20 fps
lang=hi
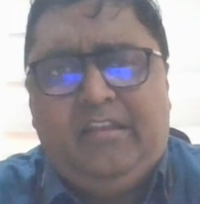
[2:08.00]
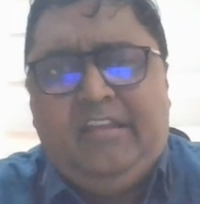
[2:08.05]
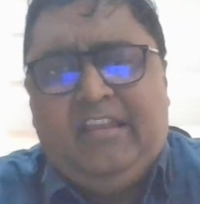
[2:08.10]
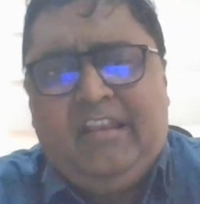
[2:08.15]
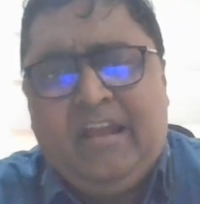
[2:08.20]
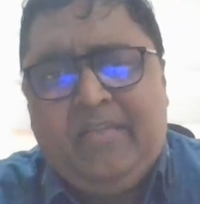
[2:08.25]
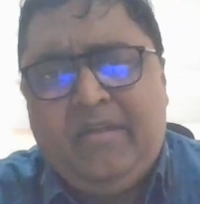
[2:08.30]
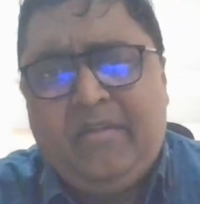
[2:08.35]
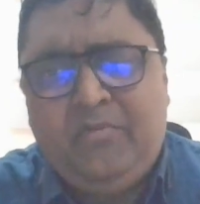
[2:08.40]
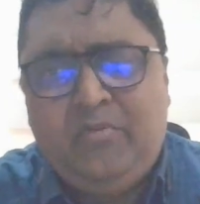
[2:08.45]

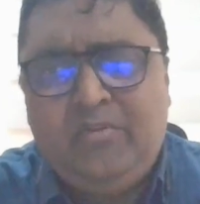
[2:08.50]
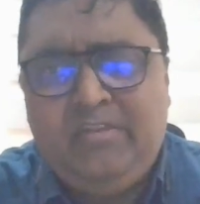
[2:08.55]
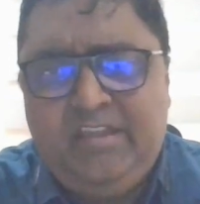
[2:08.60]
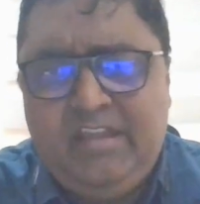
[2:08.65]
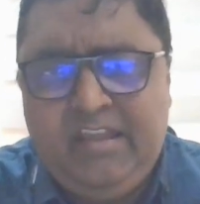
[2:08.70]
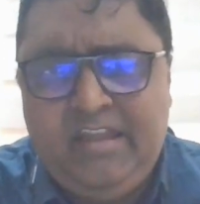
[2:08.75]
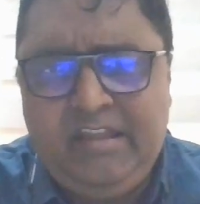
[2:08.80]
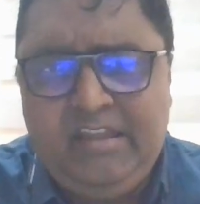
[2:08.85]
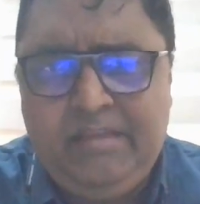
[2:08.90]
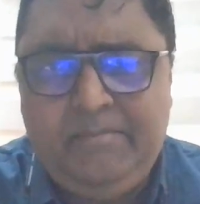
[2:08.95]
इरादा तो
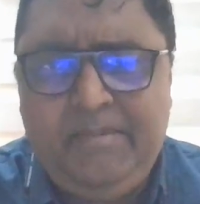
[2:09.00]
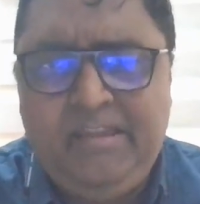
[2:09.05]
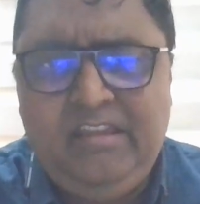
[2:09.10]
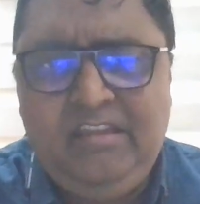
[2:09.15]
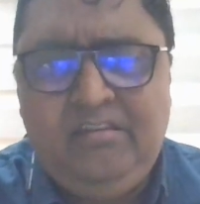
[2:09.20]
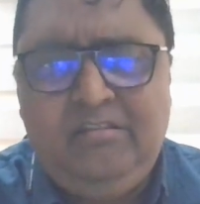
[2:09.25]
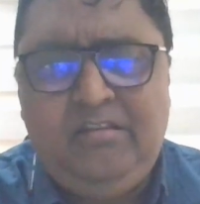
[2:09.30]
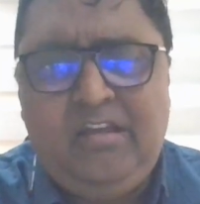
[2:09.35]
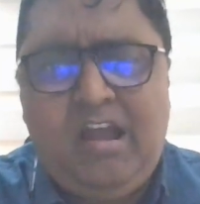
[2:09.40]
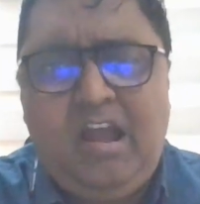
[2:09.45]
ये है कि
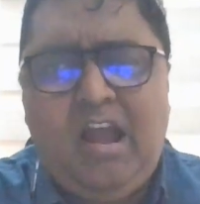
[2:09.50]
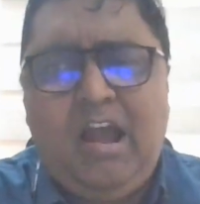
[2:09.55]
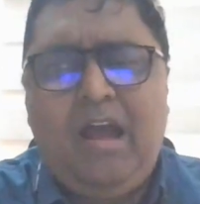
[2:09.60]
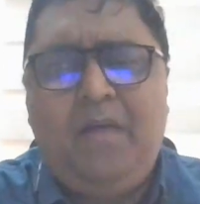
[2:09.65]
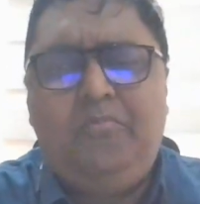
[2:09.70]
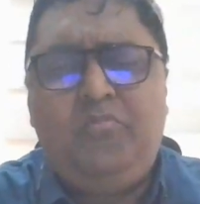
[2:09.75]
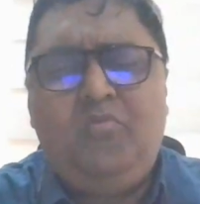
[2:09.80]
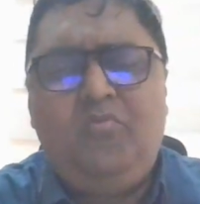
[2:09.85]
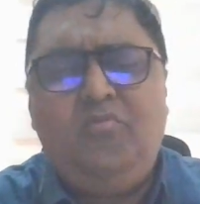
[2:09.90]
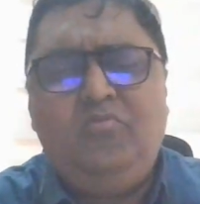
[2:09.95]
भाई
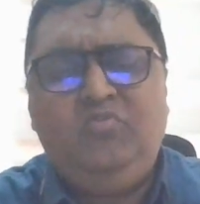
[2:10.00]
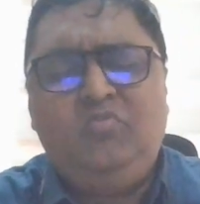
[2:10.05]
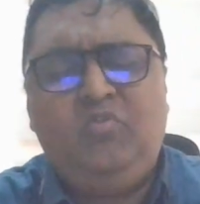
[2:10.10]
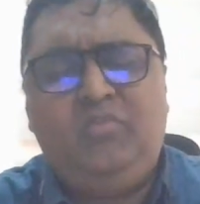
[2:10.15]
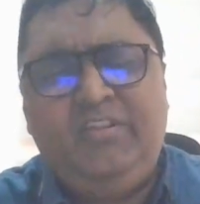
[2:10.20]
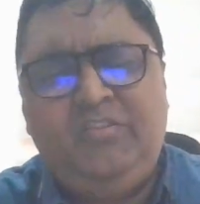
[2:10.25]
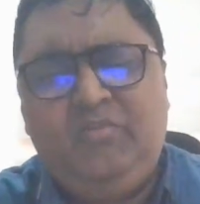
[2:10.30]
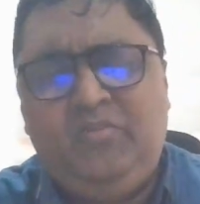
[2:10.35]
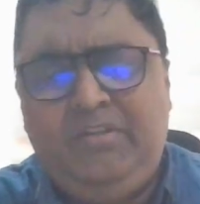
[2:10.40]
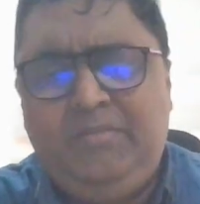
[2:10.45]
आपको
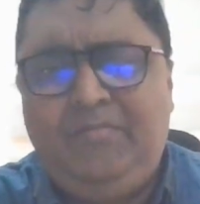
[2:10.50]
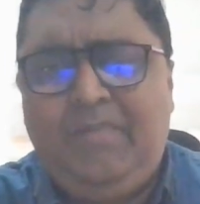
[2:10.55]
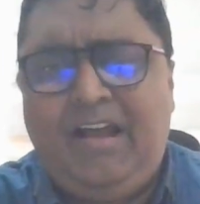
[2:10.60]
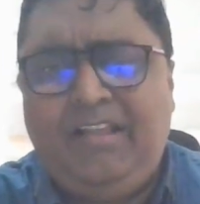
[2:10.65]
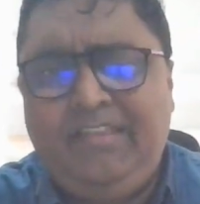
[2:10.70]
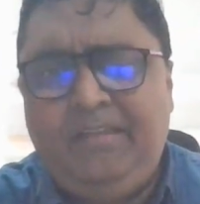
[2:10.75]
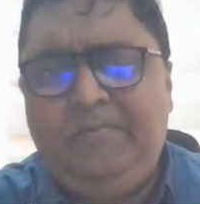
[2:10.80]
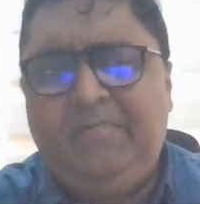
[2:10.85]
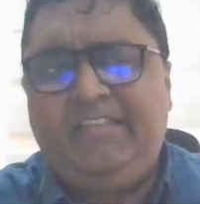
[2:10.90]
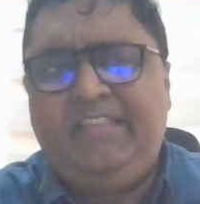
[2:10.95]
छोटे छोटे
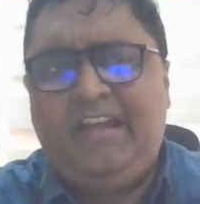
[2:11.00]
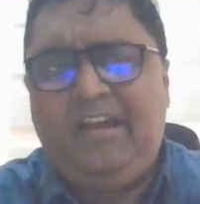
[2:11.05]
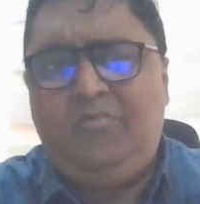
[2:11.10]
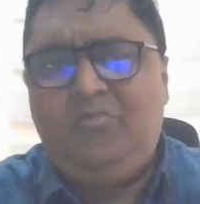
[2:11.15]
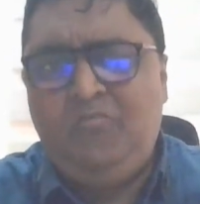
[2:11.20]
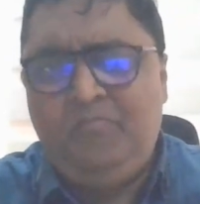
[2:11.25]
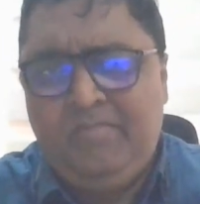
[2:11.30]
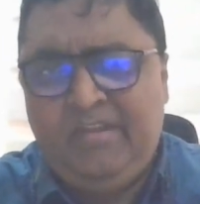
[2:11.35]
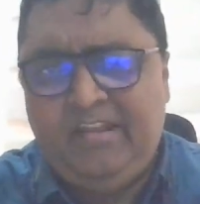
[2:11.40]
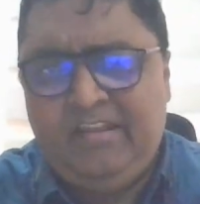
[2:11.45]
बातें
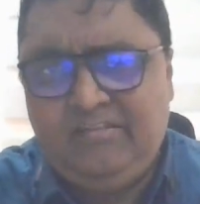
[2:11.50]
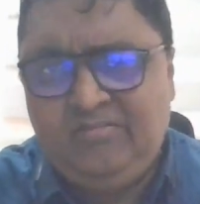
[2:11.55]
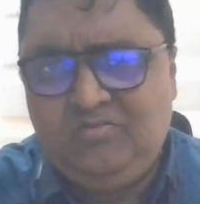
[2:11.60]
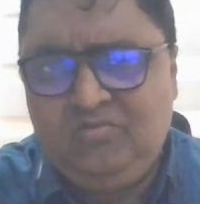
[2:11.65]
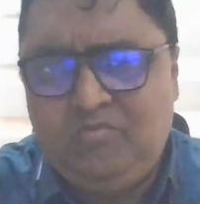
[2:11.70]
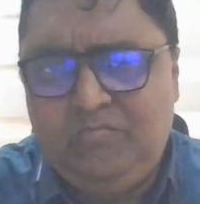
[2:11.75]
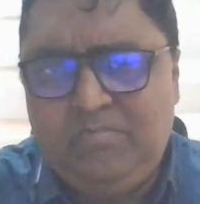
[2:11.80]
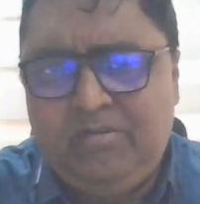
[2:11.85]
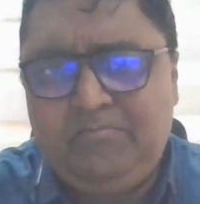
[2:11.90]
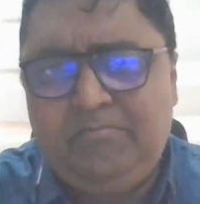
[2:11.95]
बताऊं मैं
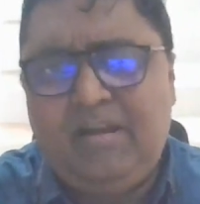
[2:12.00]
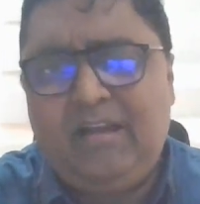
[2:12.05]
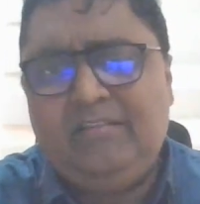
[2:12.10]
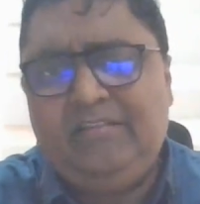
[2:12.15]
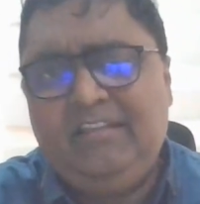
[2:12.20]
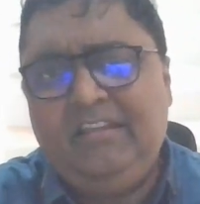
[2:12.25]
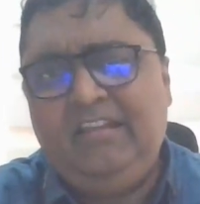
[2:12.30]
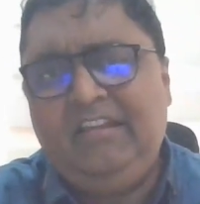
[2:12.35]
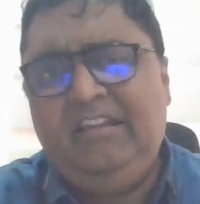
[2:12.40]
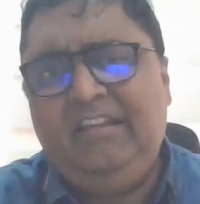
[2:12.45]
जो
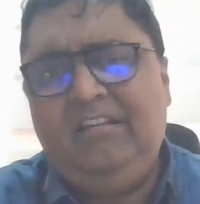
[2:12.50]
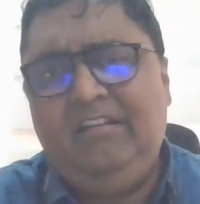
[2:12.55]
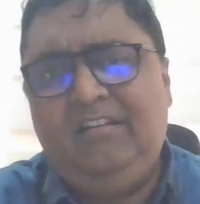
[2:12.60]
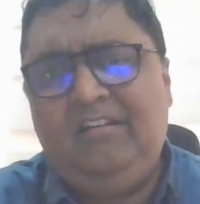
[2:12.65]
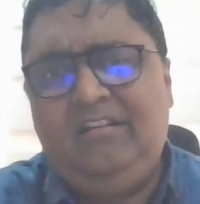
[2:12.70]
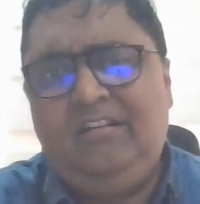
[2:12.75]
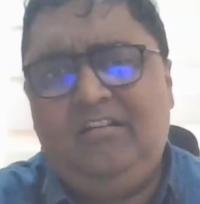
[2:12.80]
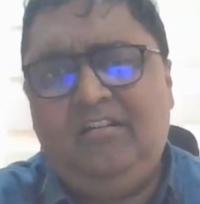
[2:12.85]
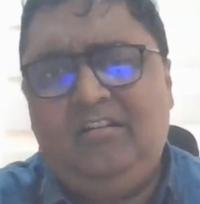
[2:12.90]
बातें